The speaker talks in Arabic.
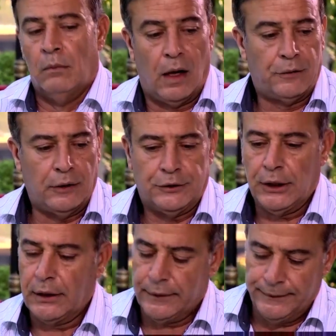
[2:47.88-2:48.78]
ما حصلش
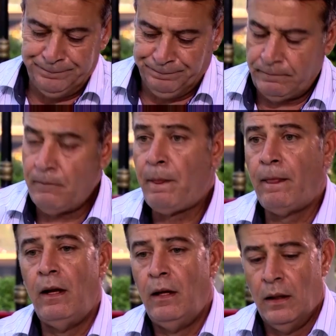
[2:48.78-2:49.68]
حاجة
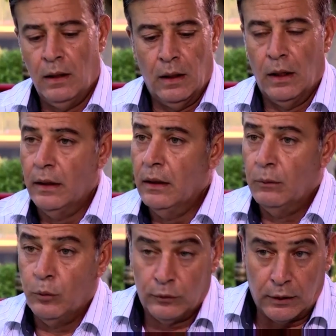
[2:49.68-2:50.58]
انا
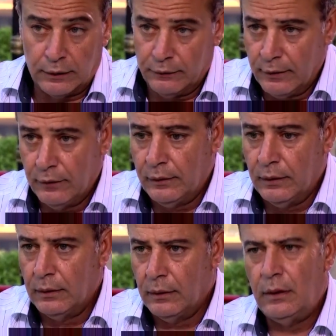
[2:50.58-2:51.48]
مضطر استاذن
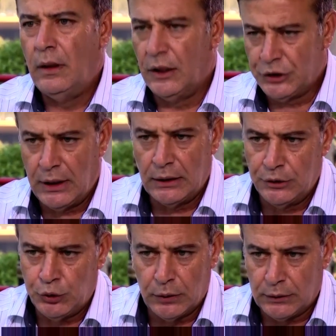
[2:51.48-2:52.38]
عشان
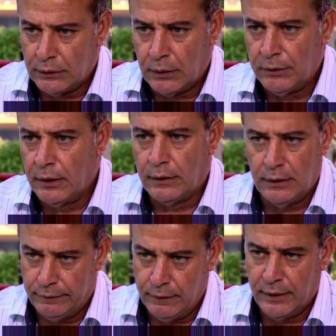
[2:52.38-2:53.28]
عندي شويه ارتباطات
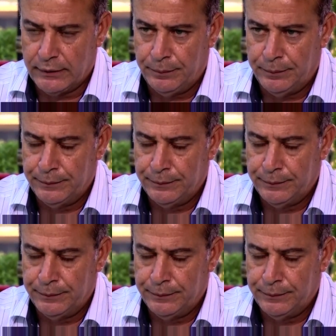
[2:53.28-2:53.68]
كده في المكتب